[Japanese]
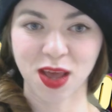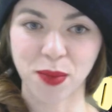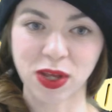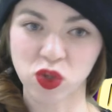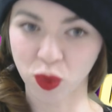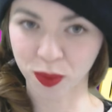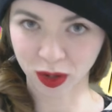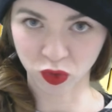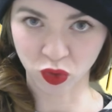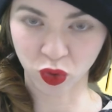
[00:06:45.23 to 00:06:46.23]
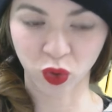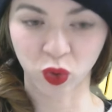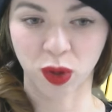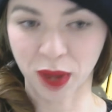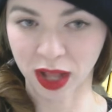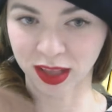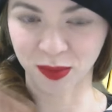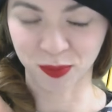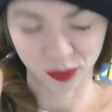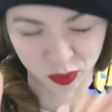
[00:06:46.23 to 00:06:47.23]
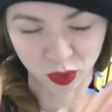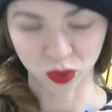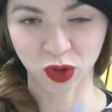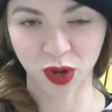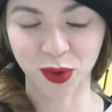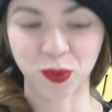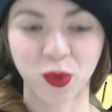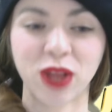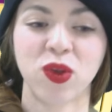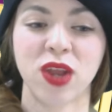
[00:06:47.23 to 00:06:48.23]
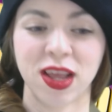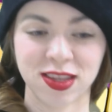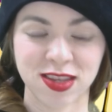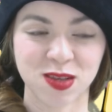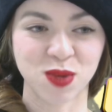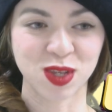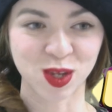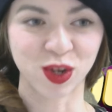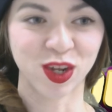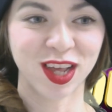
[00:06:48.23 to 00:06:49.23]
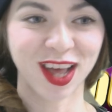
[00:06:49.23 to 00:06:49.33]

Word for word: まあ、相場の状況とかもあったと思うそれはもう後で説明するはい